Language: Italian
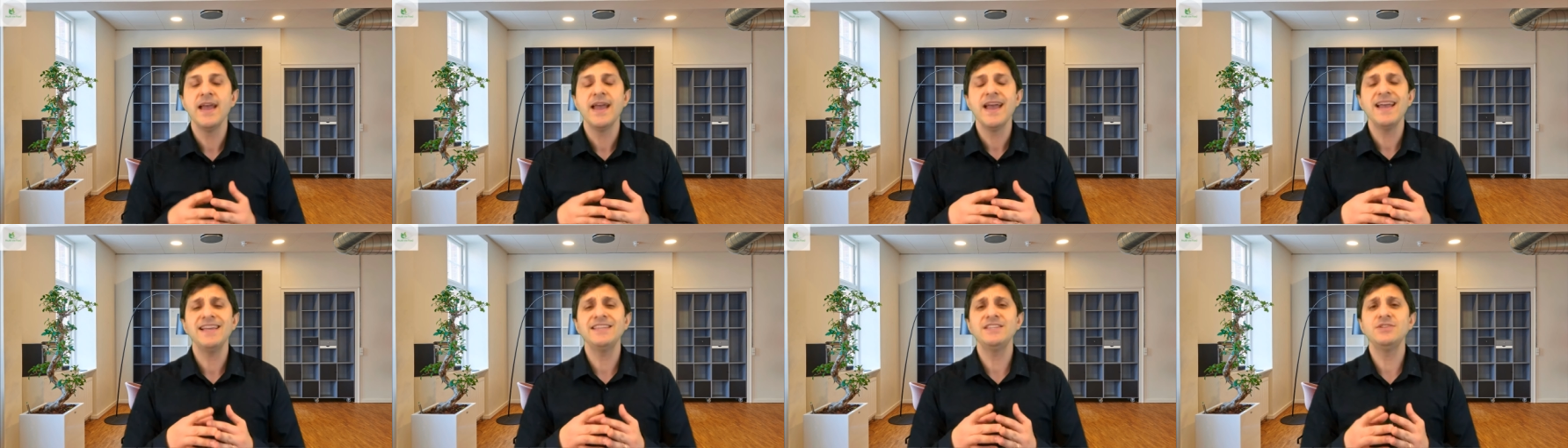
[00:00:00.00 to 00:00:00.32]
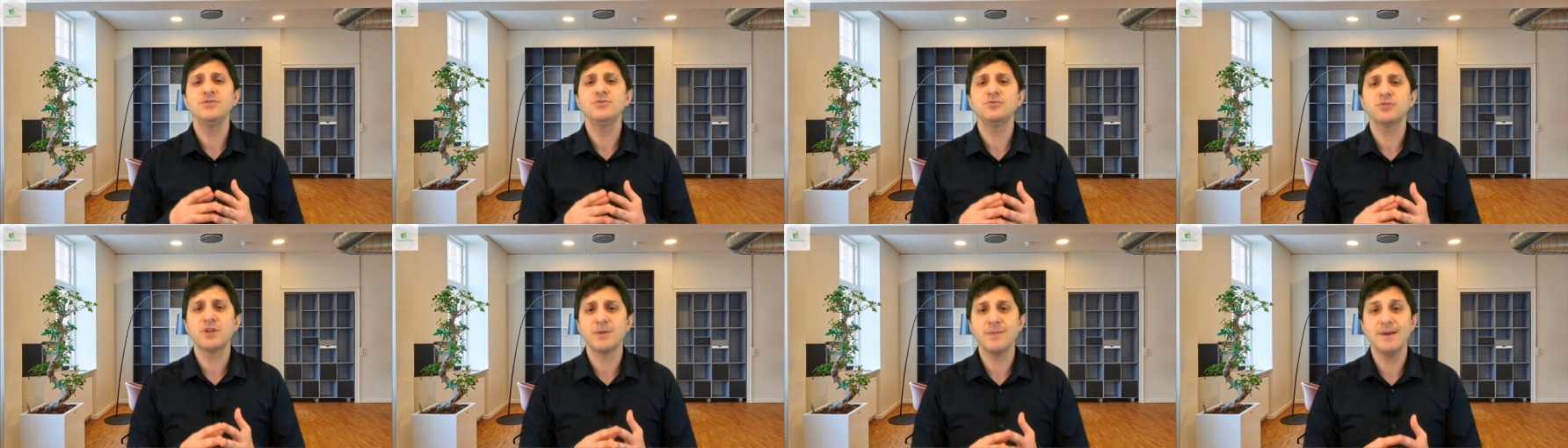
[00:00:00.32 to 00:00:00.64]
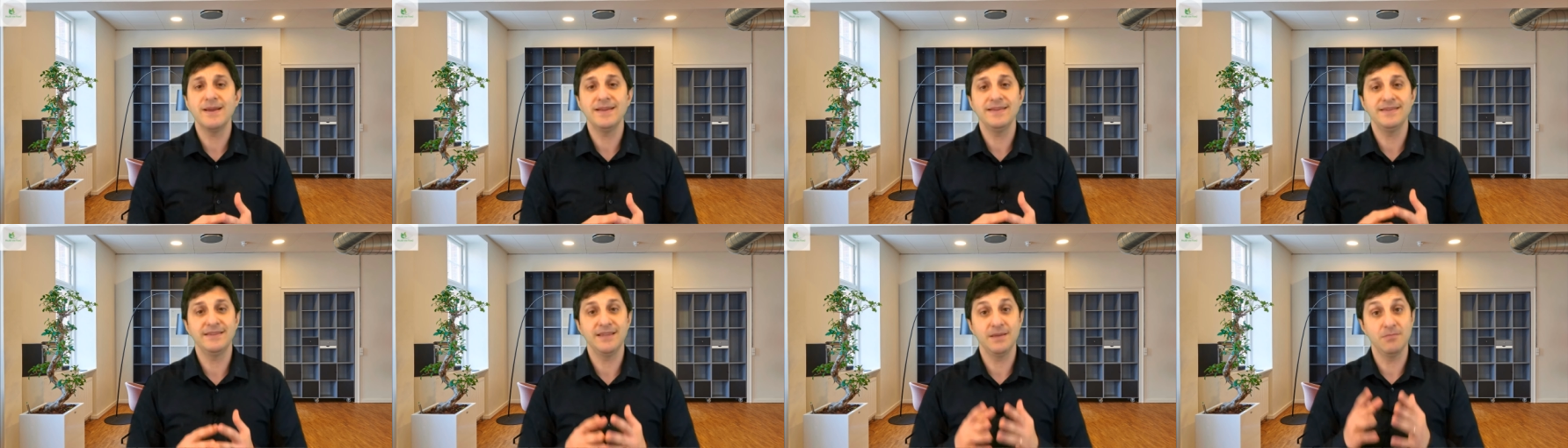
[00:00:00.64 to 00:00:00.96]
è
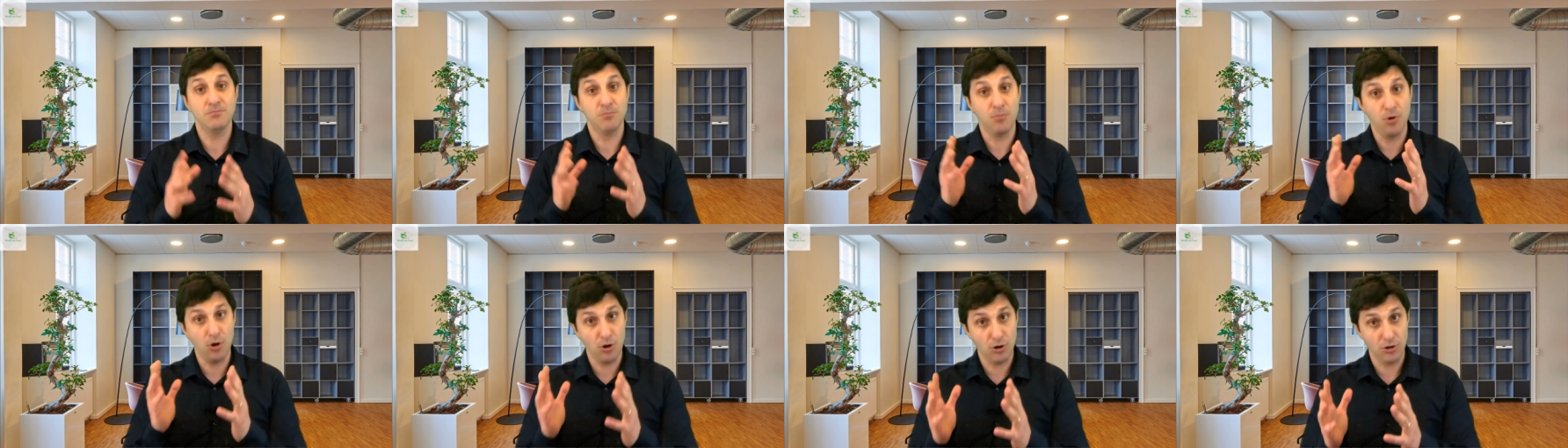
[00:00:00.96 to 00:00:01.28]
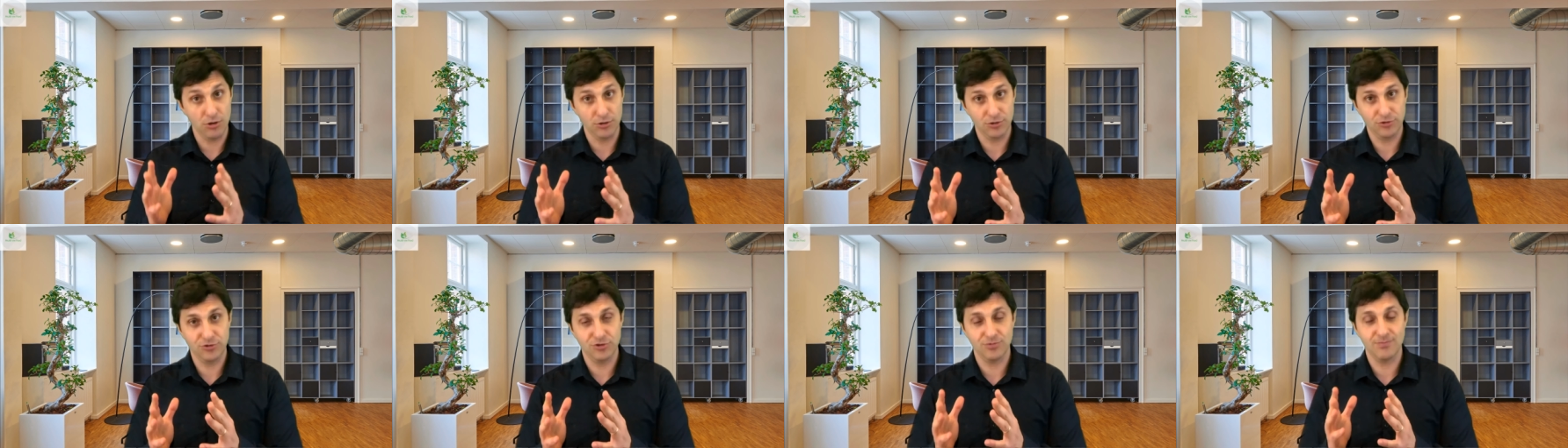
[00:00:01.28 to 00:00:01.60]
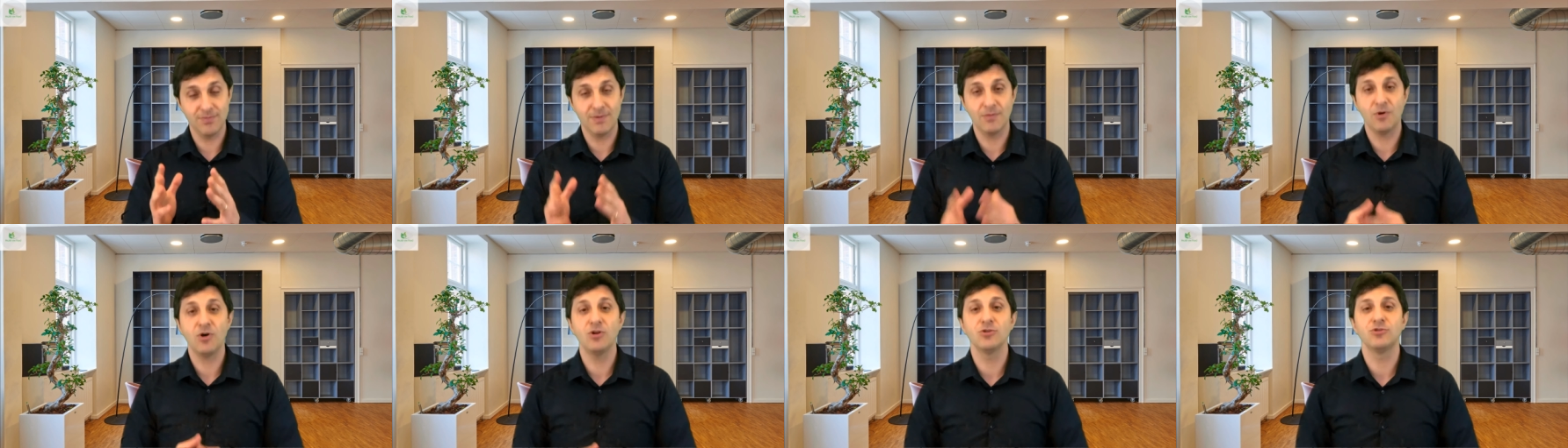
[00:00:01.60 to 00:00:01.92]
sicuramente molto
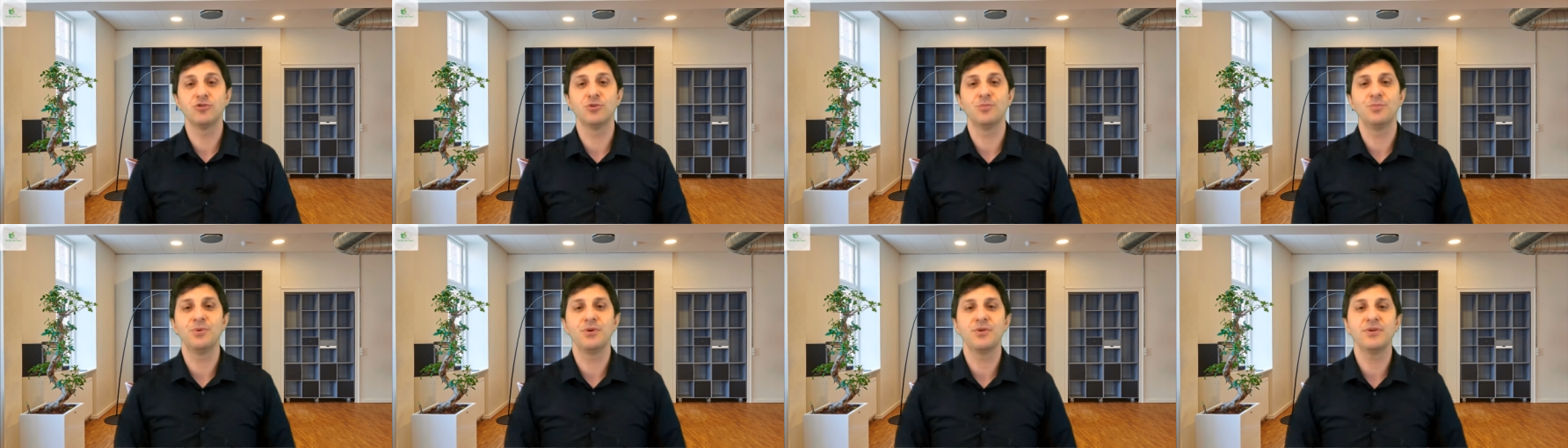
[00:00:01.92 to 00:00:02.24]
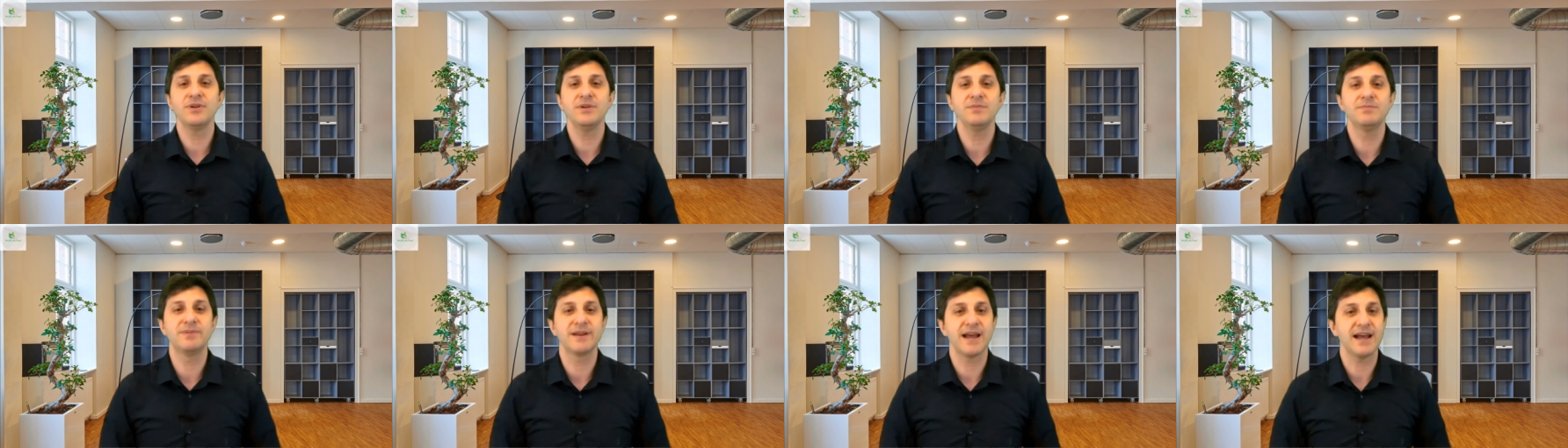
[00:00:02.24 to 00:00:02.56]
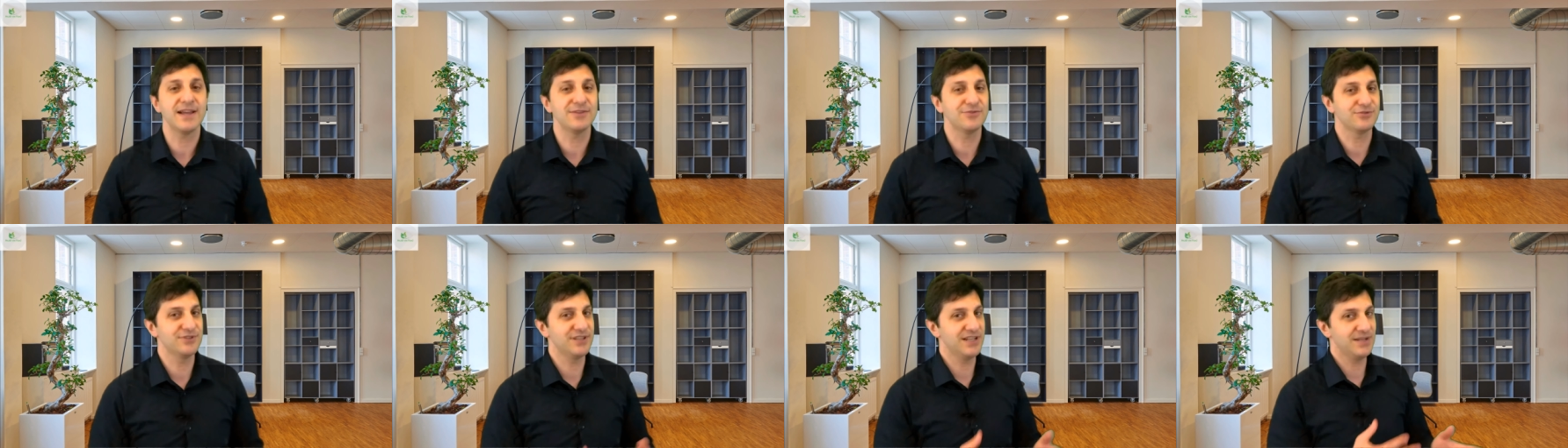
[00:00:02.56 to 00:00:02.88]
ma molto più
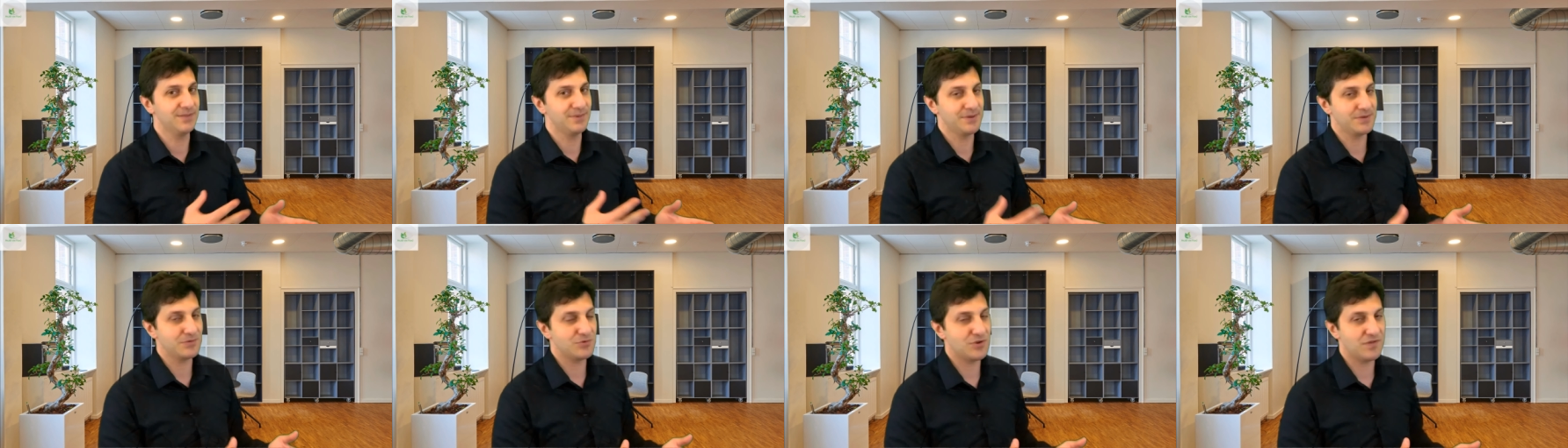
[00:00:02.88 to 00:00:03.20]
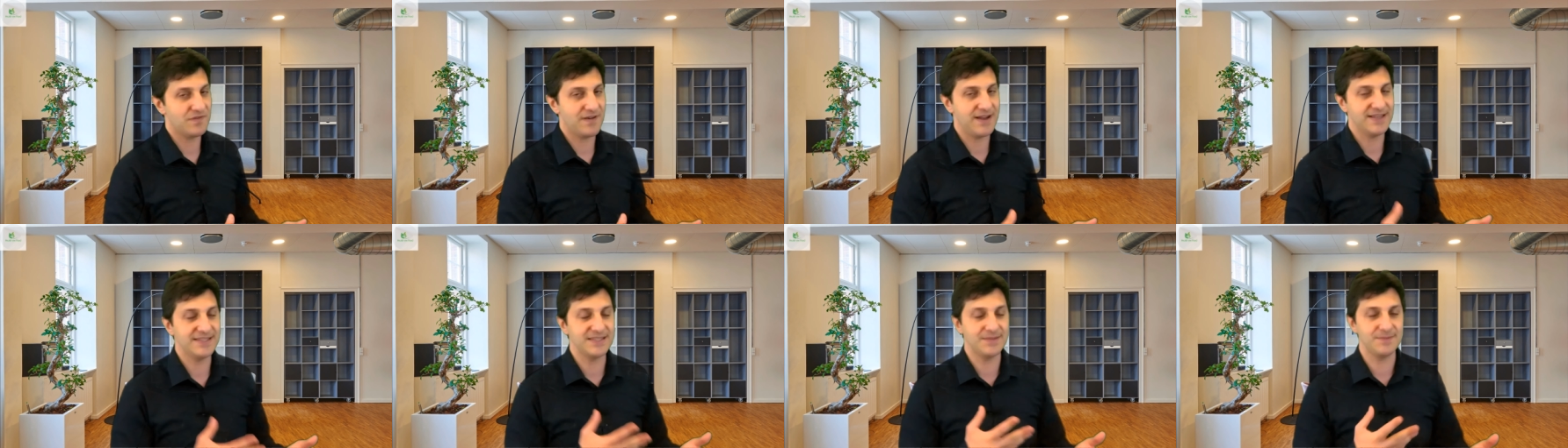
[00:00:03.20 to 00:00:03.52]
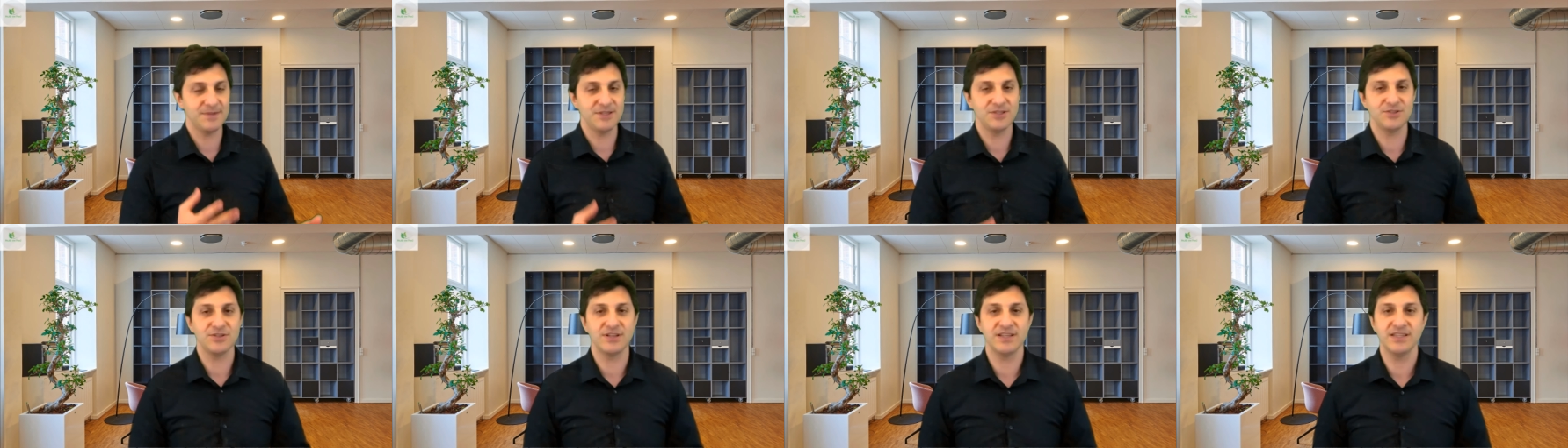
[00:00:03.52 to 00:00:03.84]
equilibrato delle prime due fasi
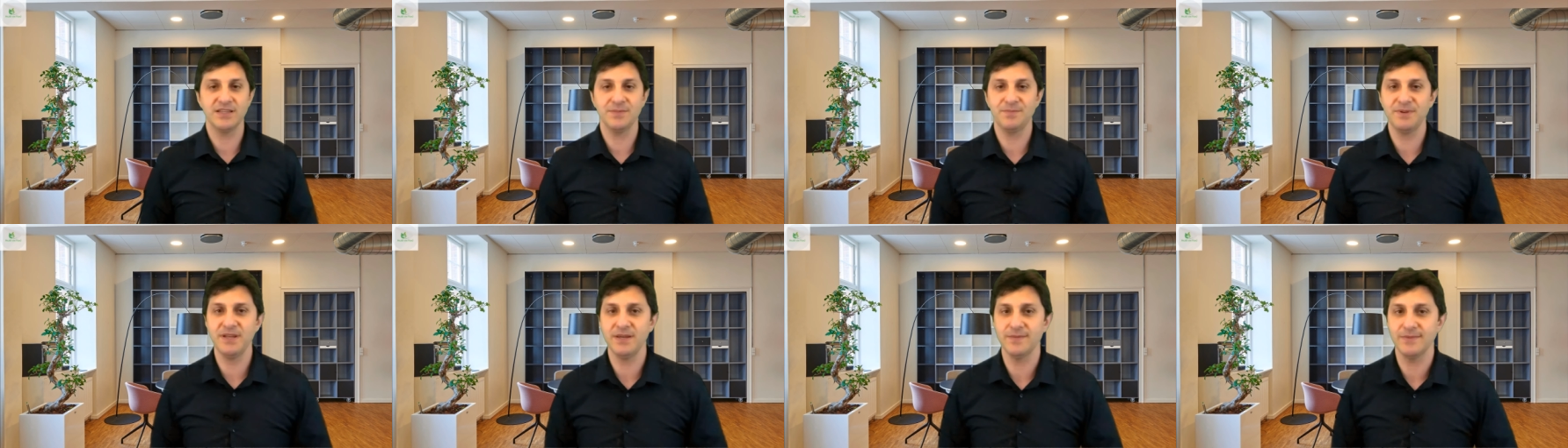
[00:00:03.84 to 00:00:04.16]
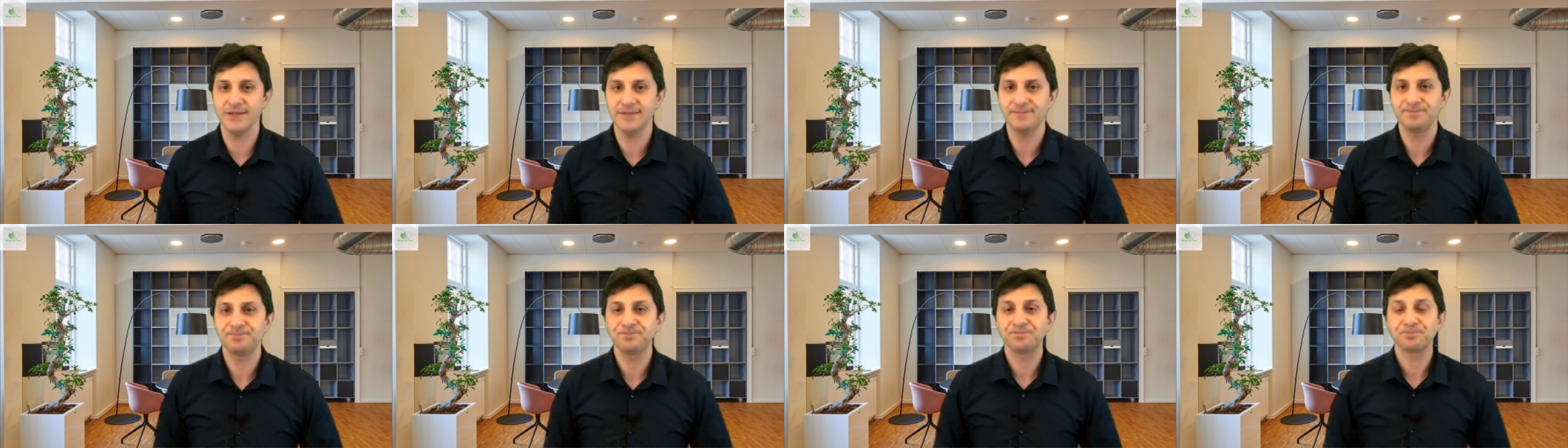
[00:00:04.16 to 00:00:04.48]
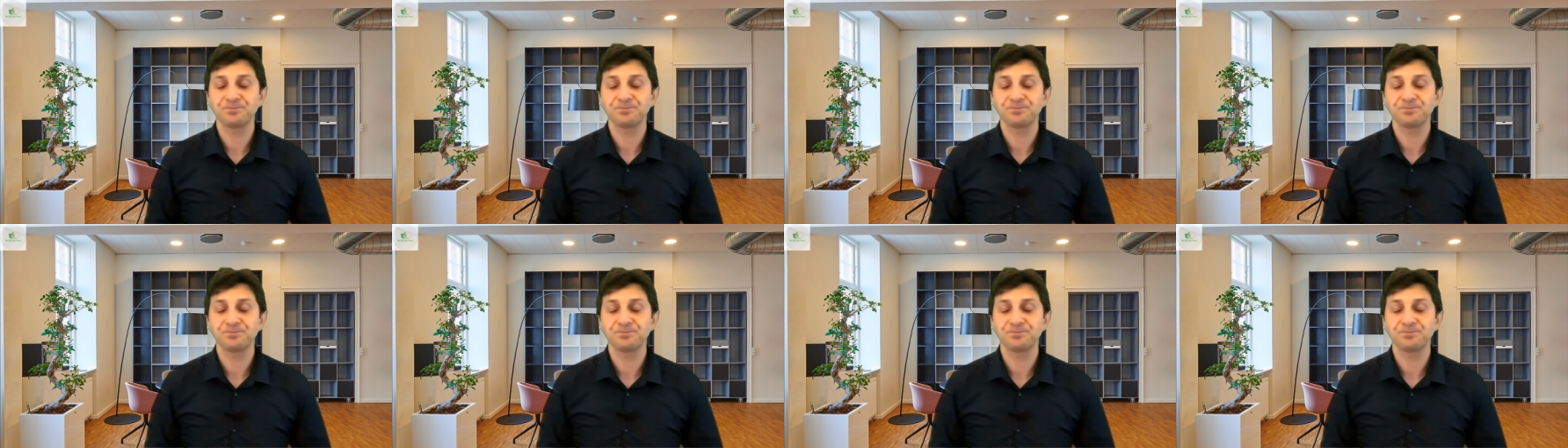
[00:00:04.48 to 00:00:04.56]
menzionate prima.